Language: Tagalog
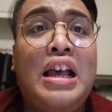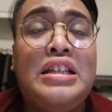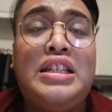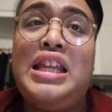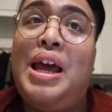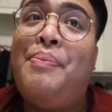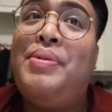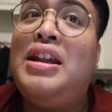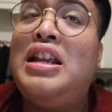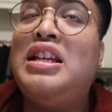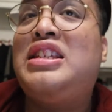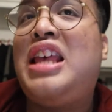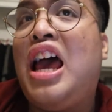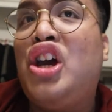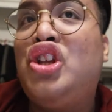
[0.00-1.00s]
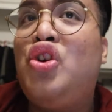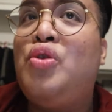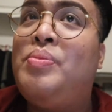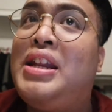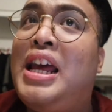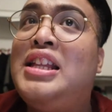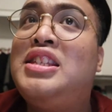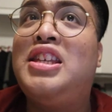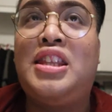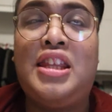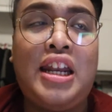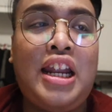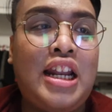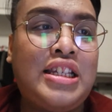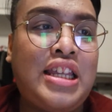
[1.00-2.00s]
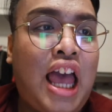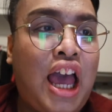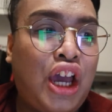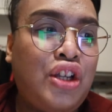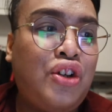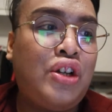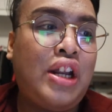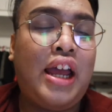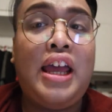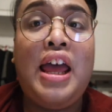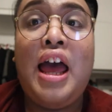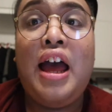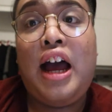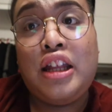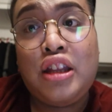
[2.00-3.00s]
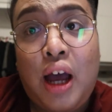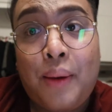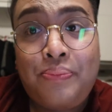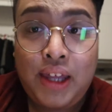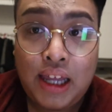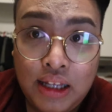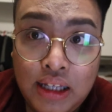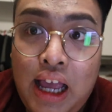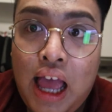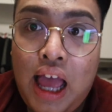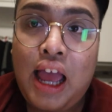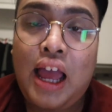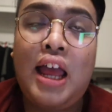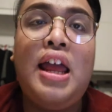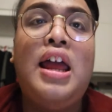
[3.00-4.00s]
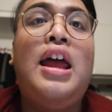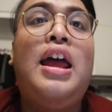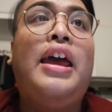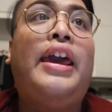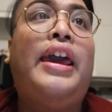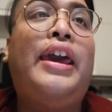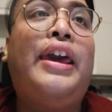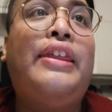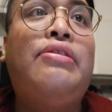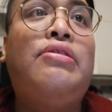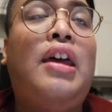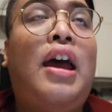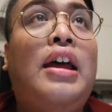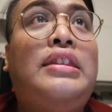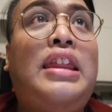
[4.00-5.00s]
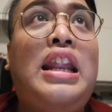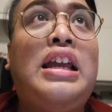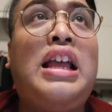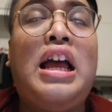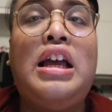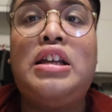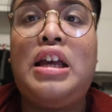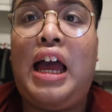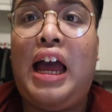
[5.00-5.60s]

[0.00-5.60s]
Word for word: sinabi nila sa akin yun minindset na nila sa akin yun na adopted ka and talagang